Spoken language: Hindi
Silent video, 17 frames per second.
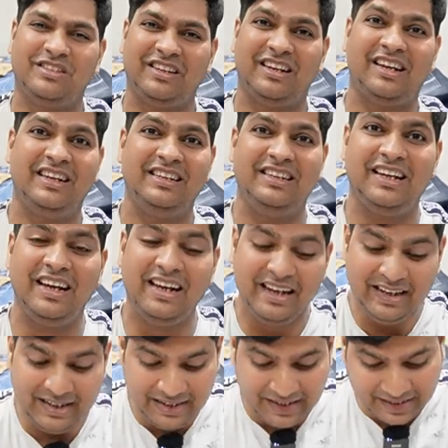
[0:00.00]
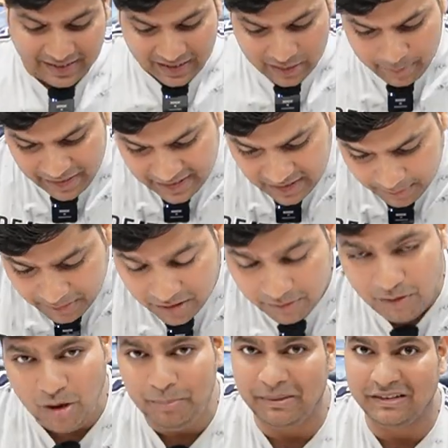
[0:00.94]
होलसेल का ही है घर बैठे
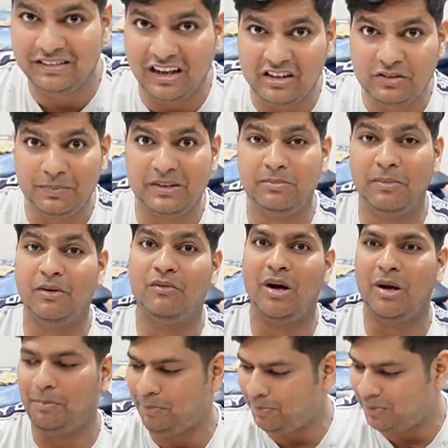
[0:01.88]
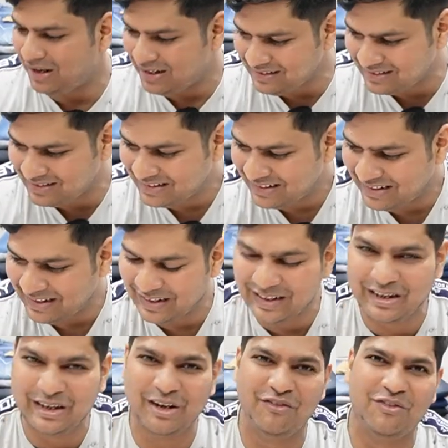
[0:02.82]
मंगवाओ पचास पीस मंगवाओ प्लस
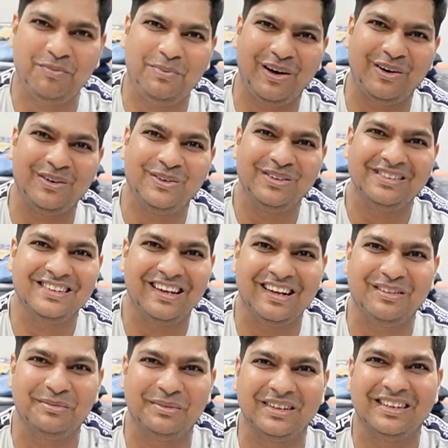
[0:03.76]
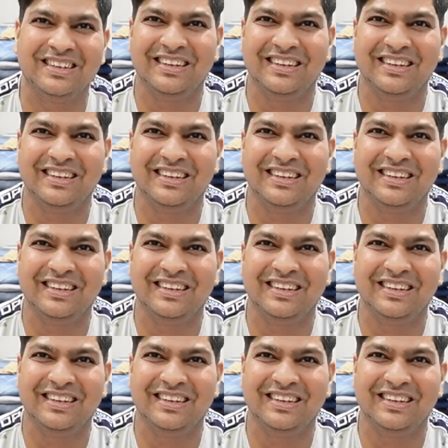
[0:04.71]
गिफ्ट पाओ साथ में